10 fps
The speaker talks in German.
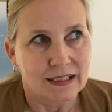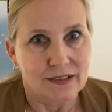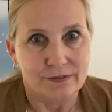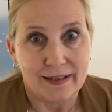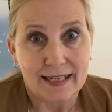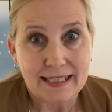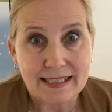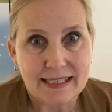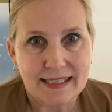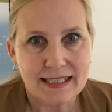
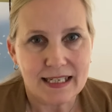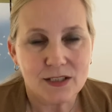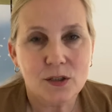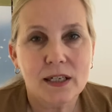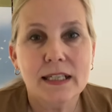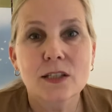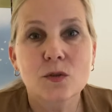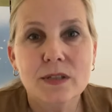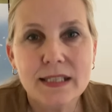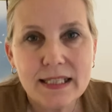verletzt sie natürlich
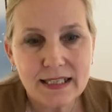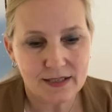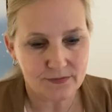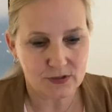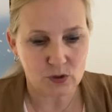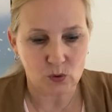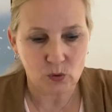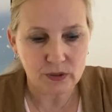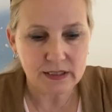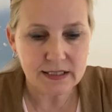zutiefst
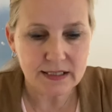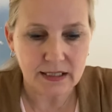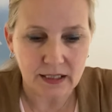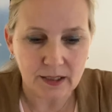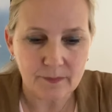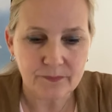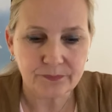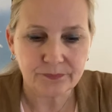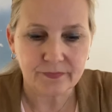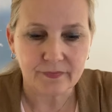und
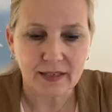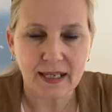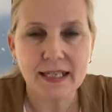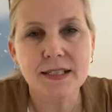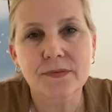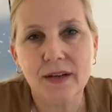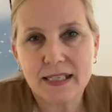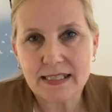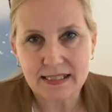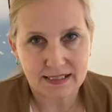ähm,
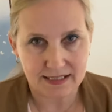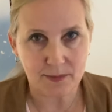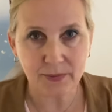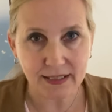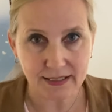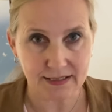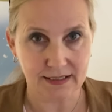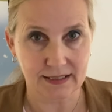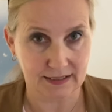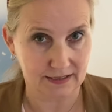etwas zerbricht
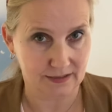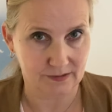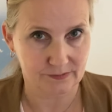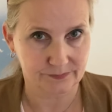in ihr.